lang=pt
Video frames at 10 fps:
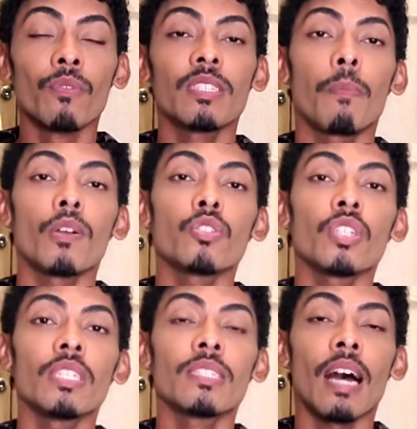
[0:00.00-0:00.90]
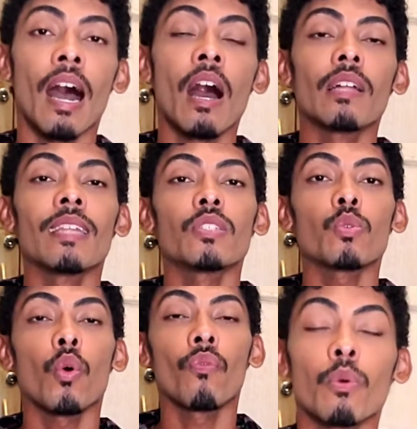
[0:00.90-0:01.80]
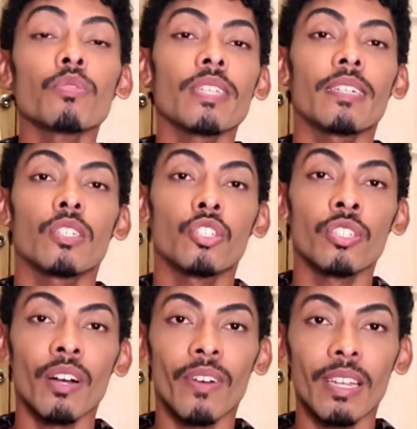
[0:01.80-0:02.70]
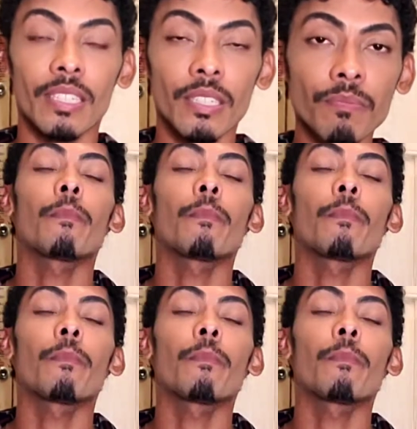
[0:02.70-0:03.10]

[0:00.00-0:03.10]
você pode utilizar da escova com cerda de javali.